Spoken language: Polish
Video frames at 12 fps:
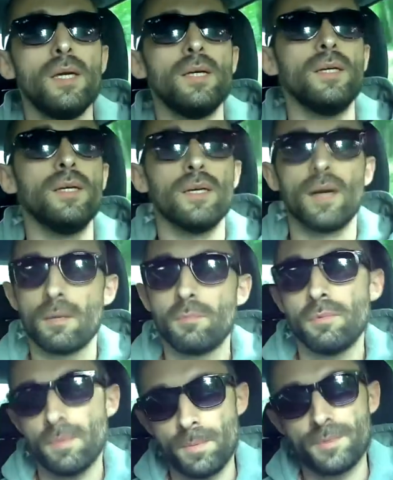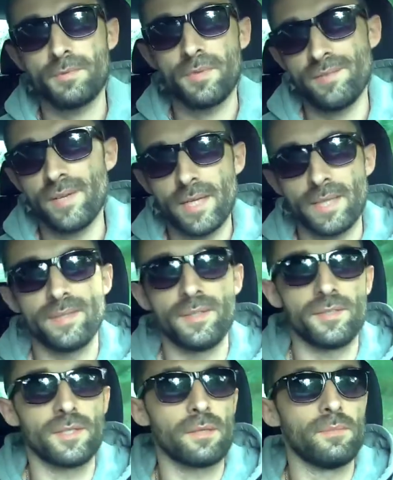Yy, albo po prostu na wakacje
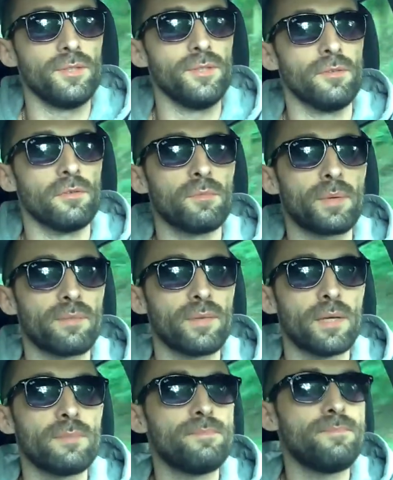się tam jeździło, prawda?